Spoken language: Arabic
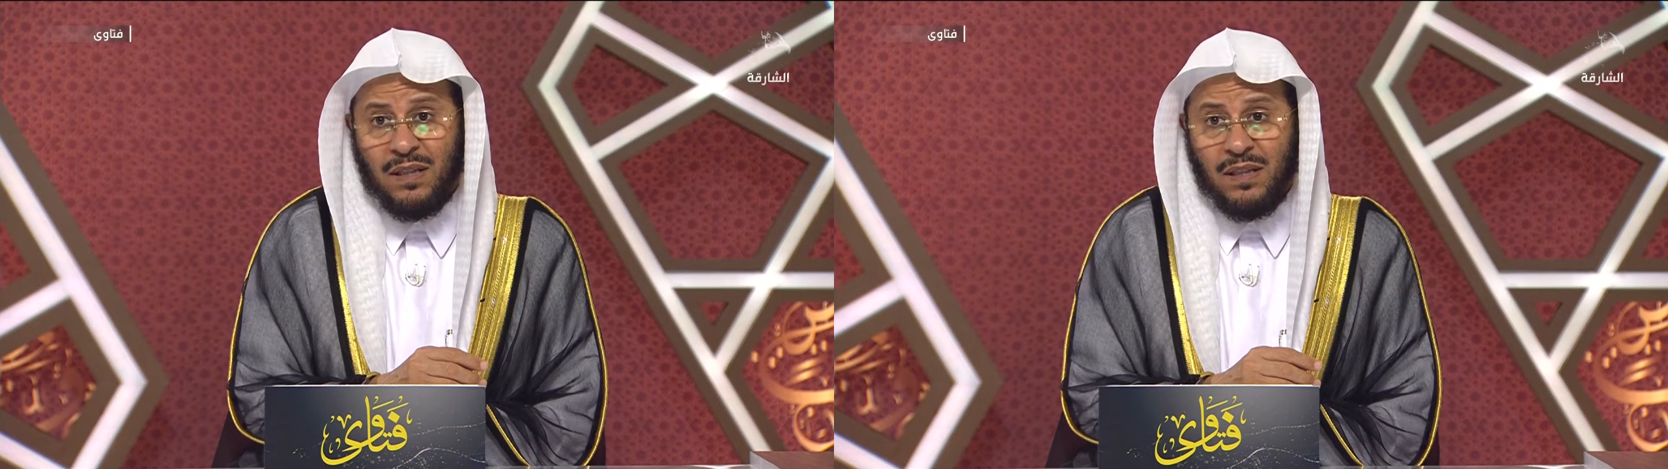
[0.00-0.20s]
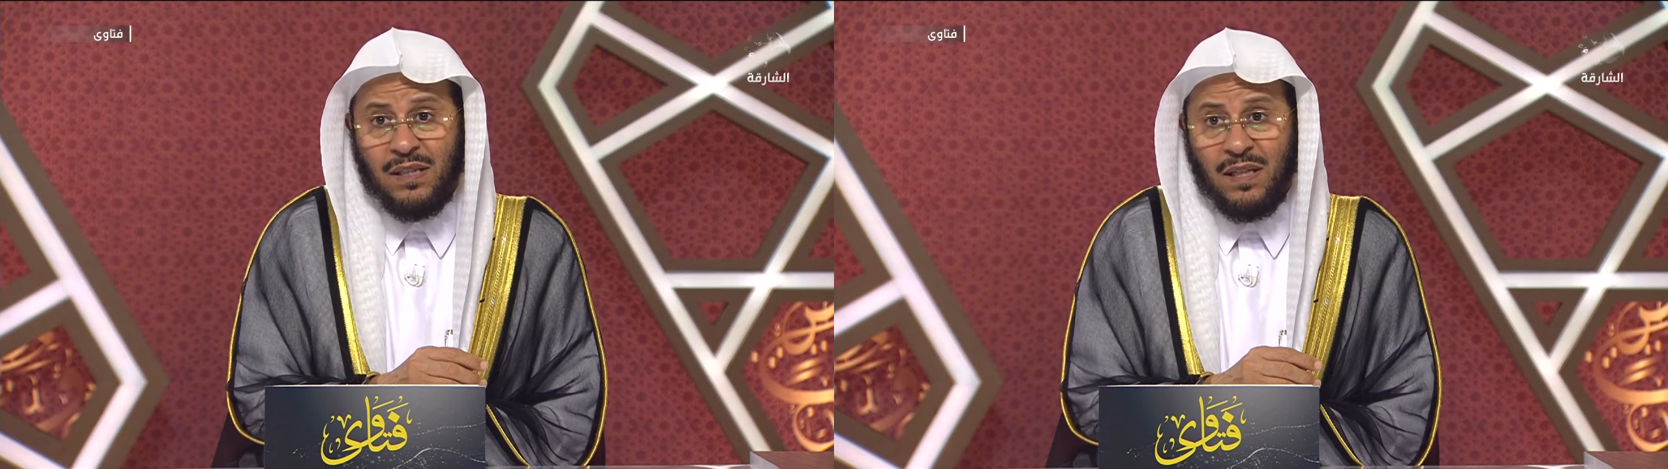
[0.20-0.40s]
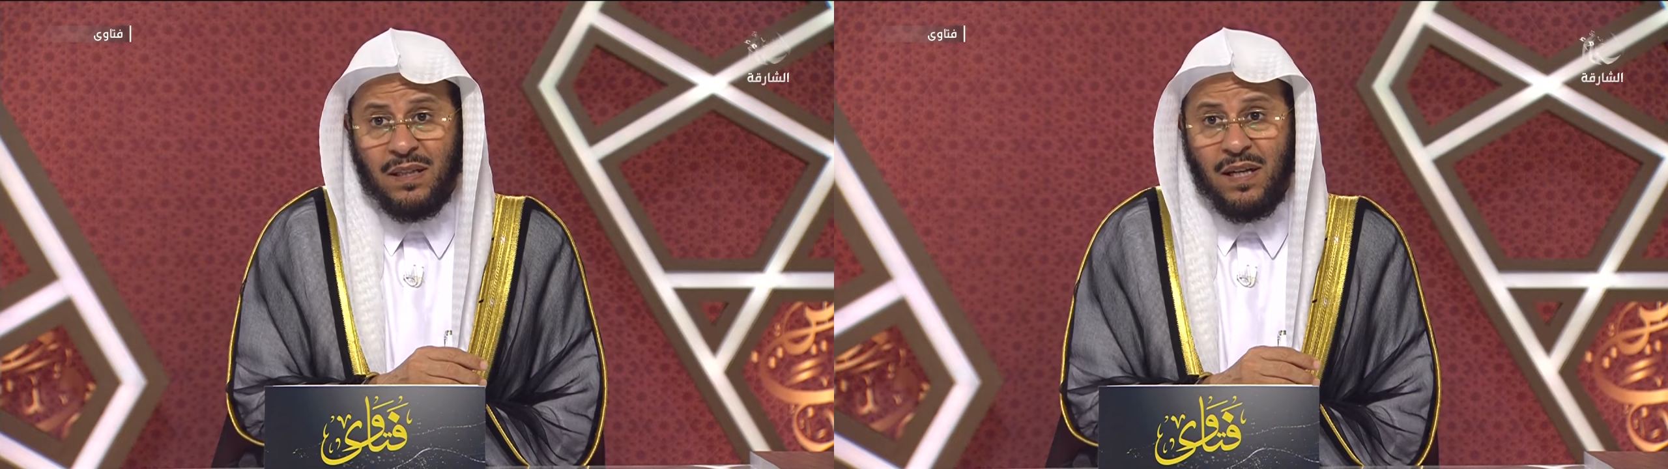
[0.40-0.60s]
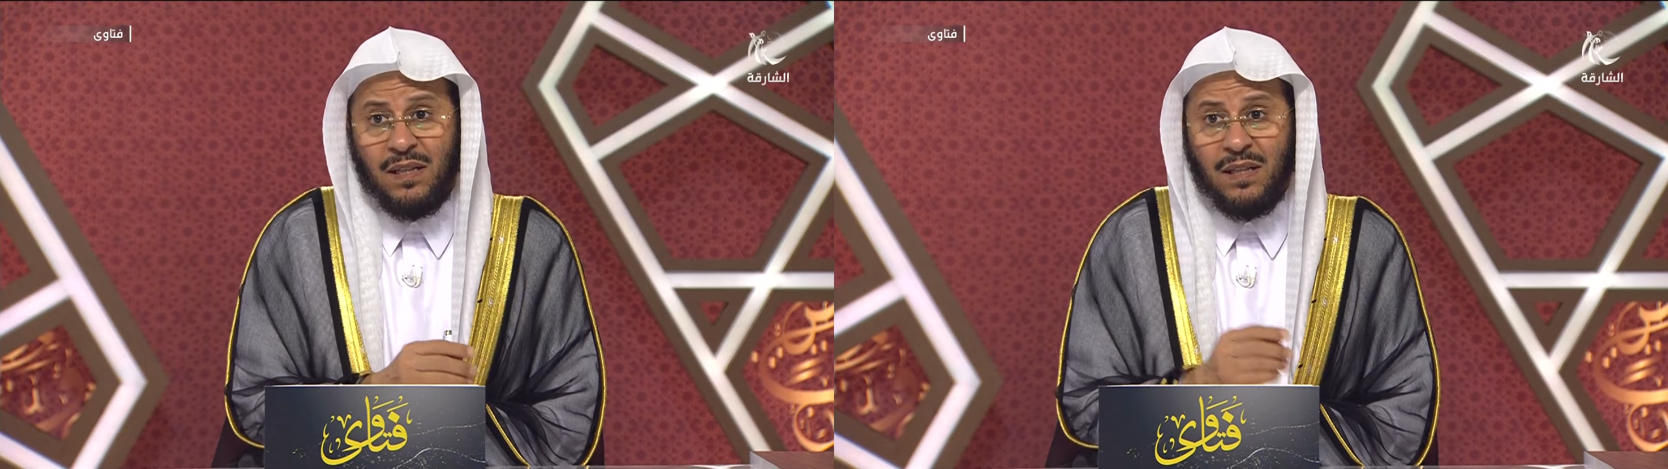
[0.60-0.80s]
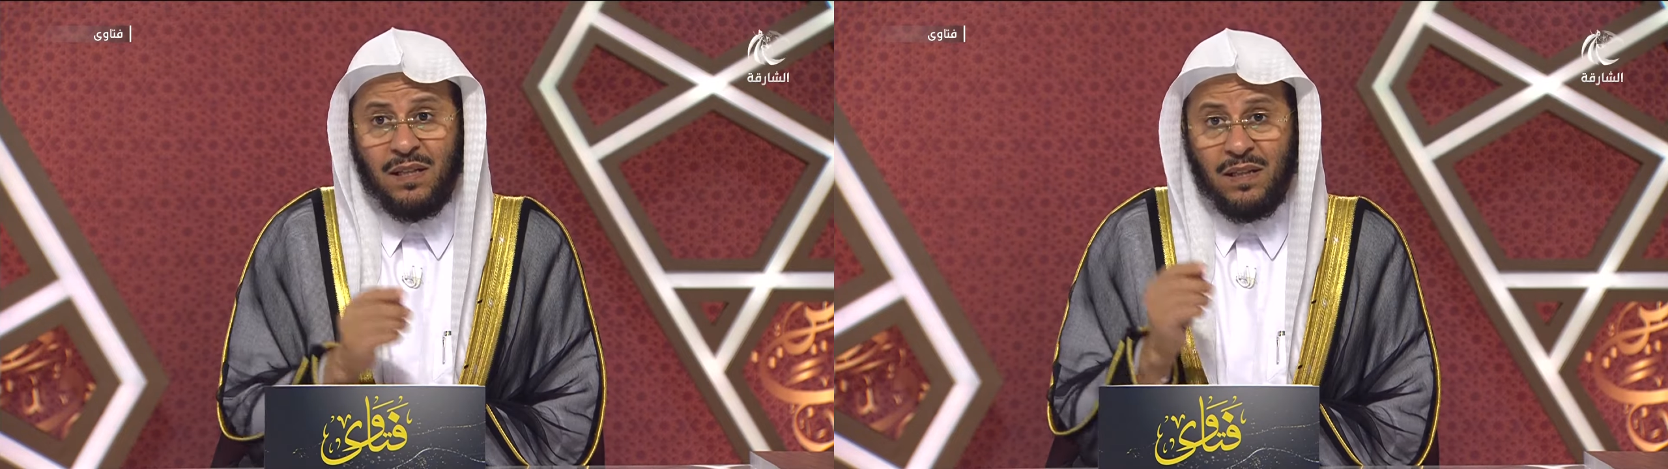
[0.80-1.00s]
إذا
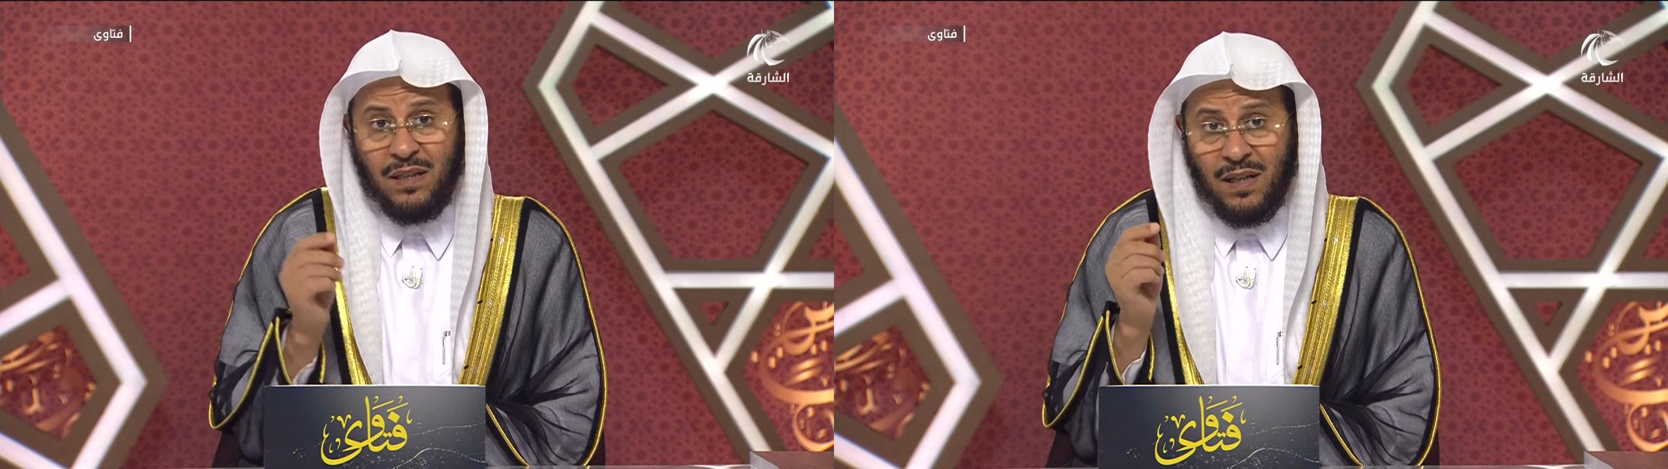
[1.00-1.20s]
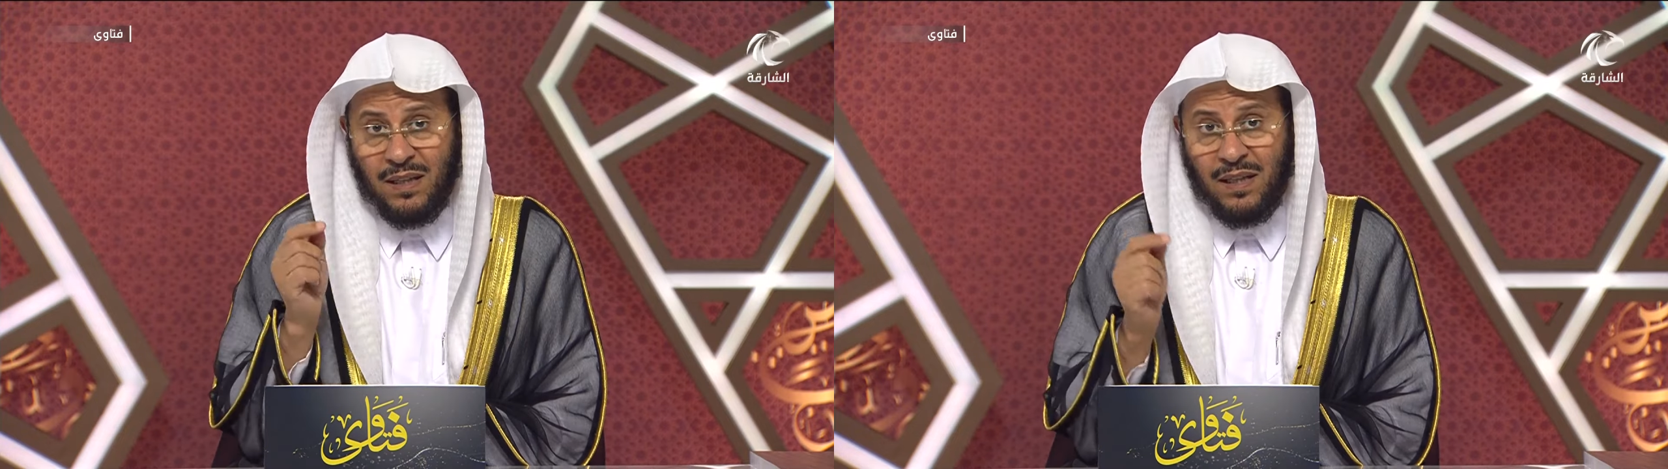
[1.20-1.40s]
كان على